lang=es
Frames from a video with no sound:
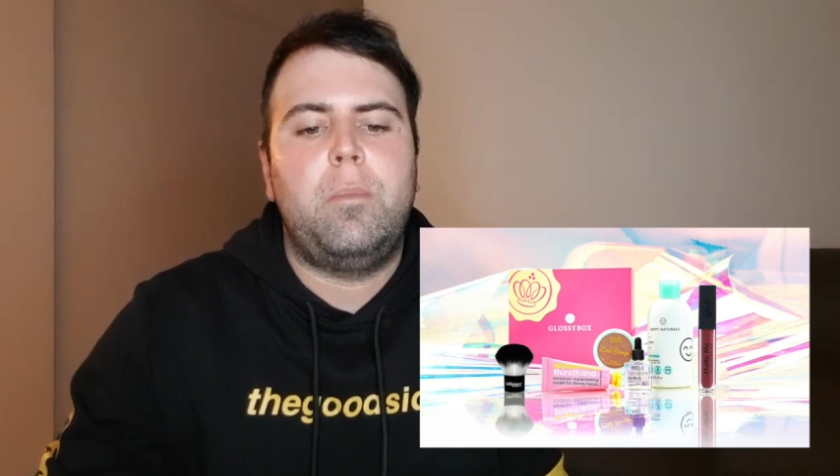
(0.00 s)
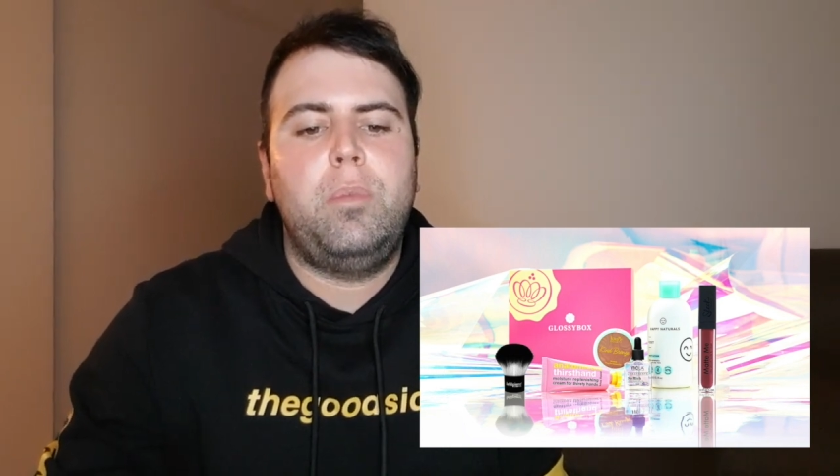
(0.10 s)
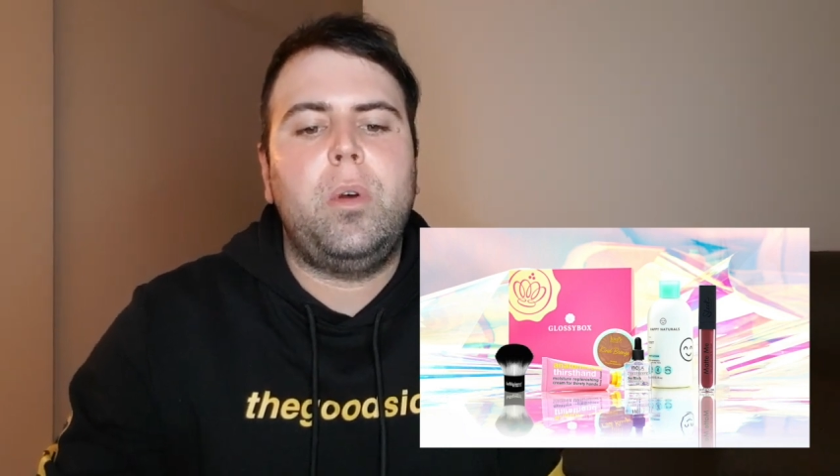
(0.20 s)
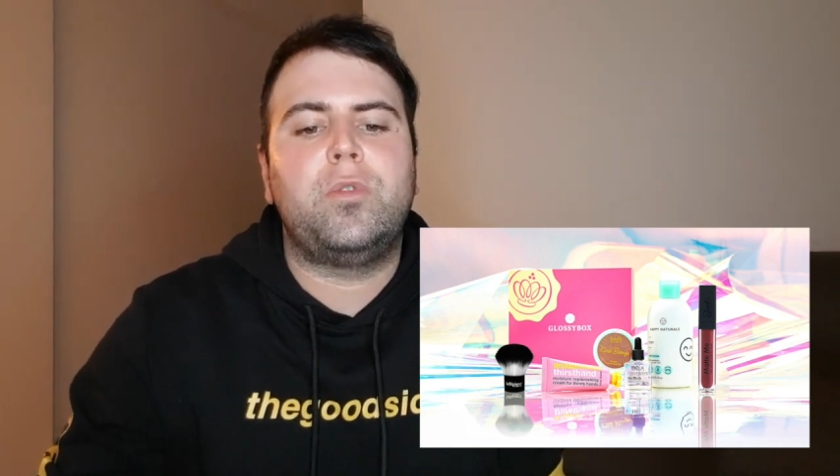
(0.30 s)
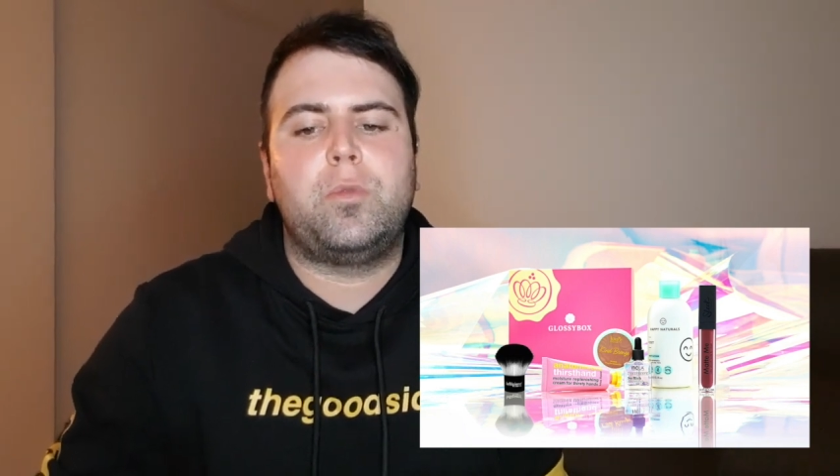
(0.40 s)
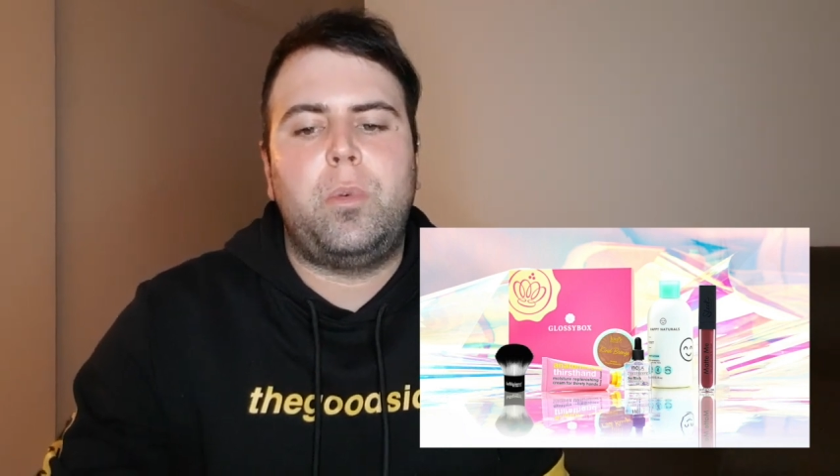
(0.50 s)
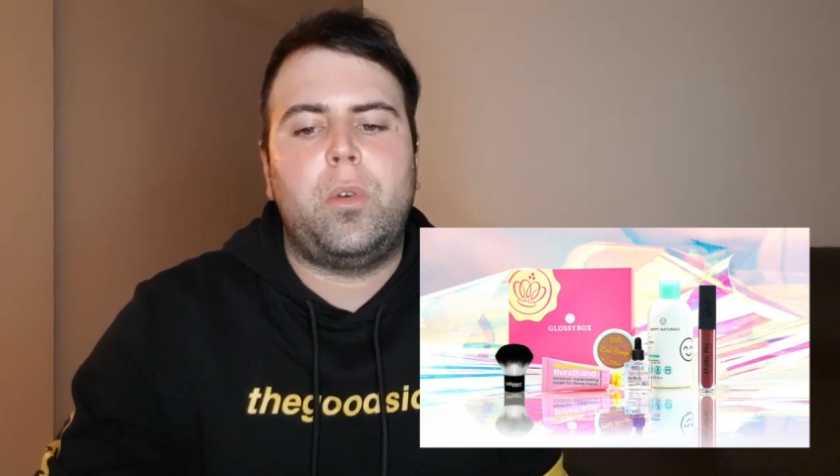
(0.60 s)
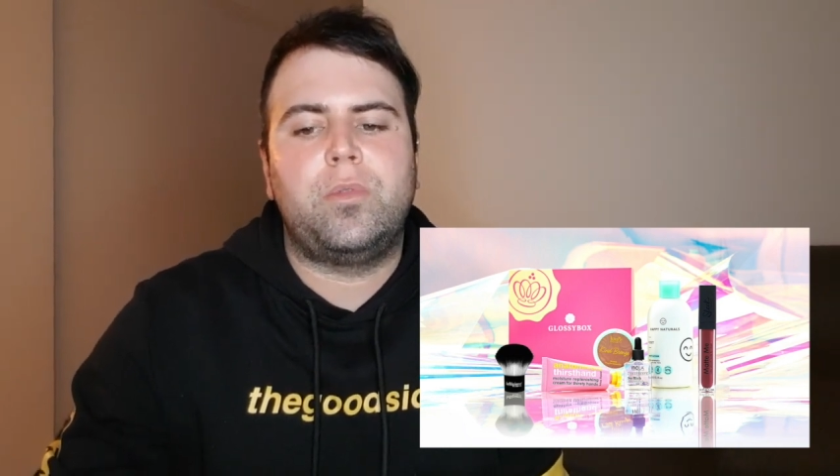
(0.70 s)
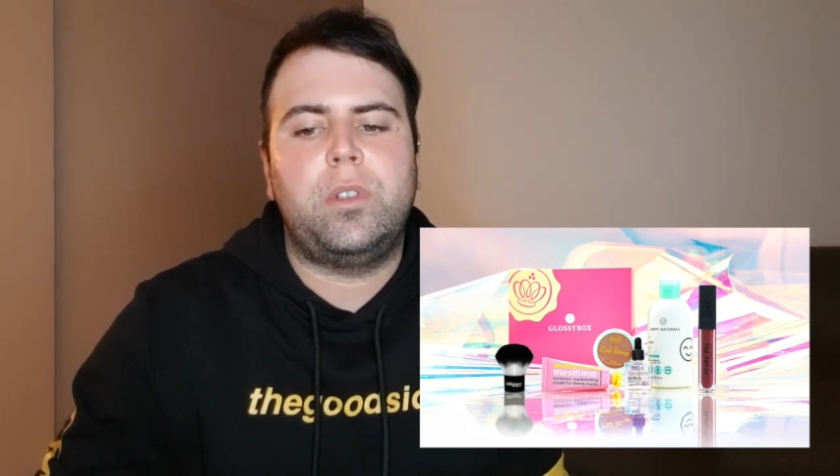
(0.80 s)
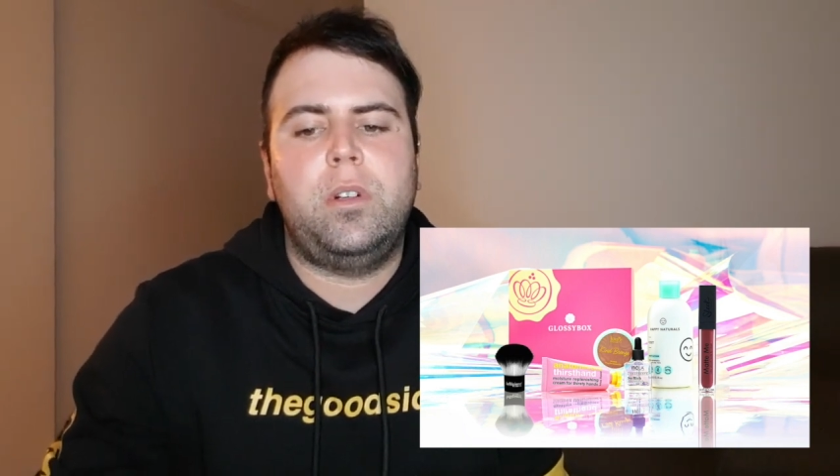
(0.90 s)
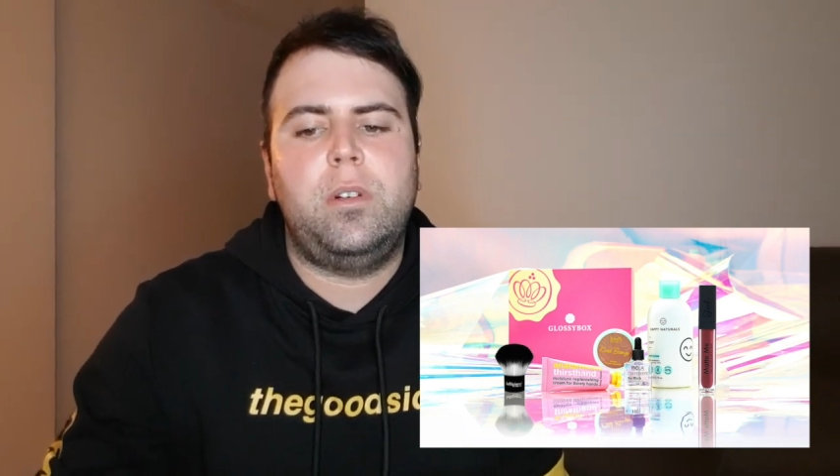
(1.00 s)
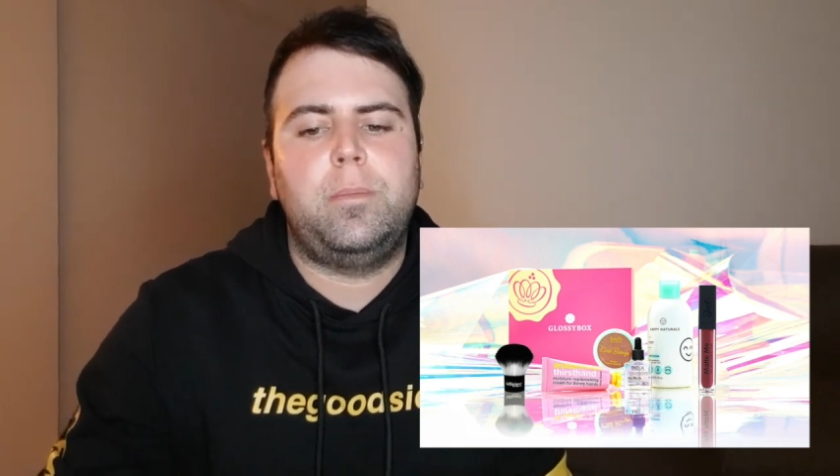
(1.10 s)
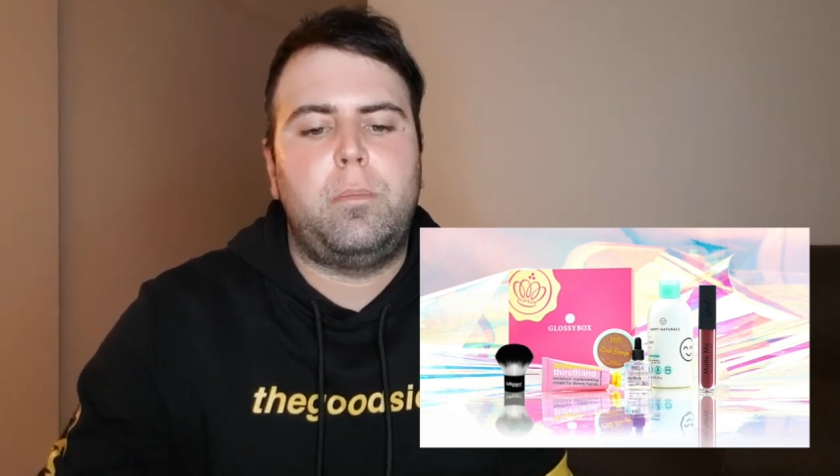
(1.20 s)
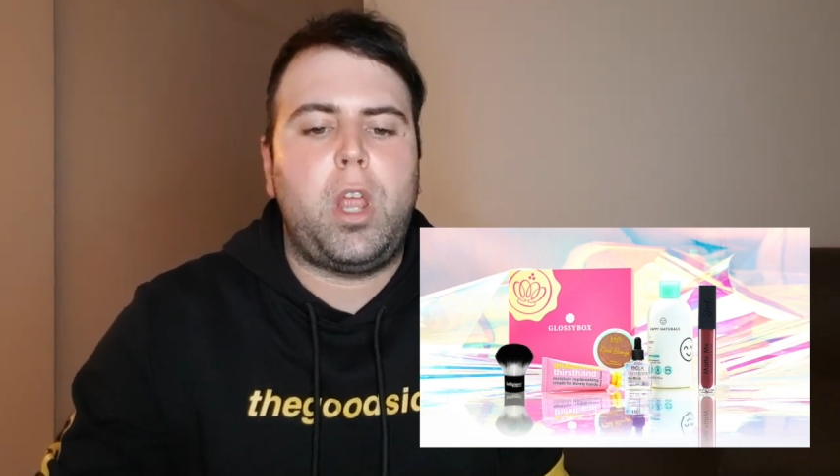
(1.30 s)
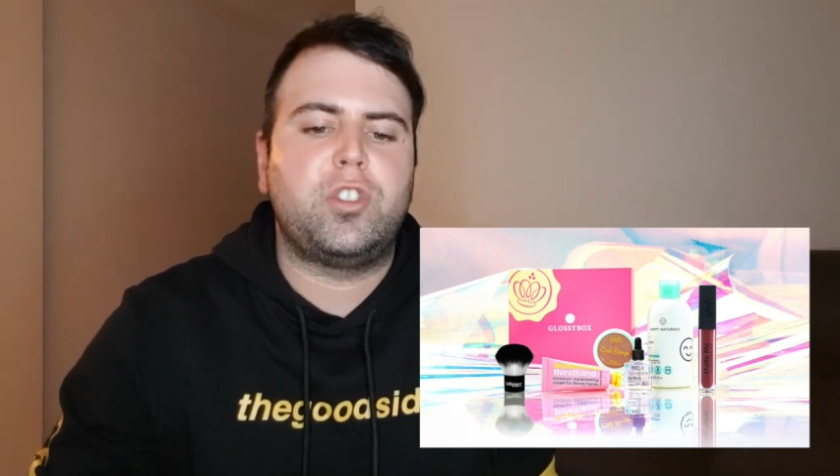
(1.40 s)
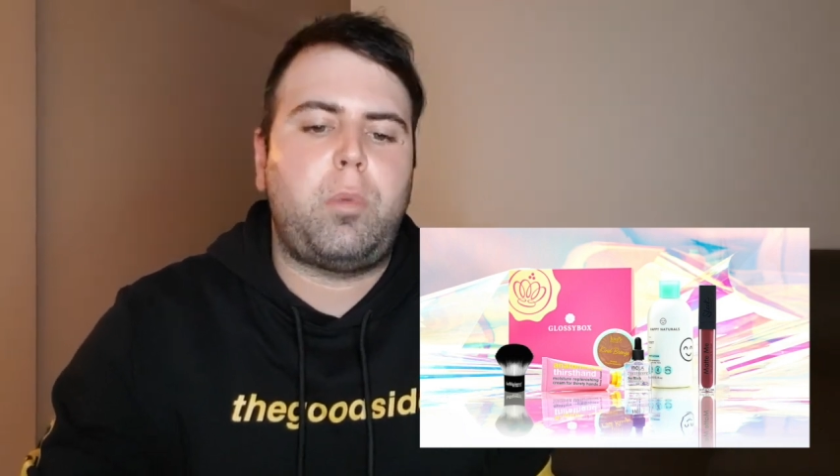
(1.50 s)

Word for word: Bronze Bronzer, bronze,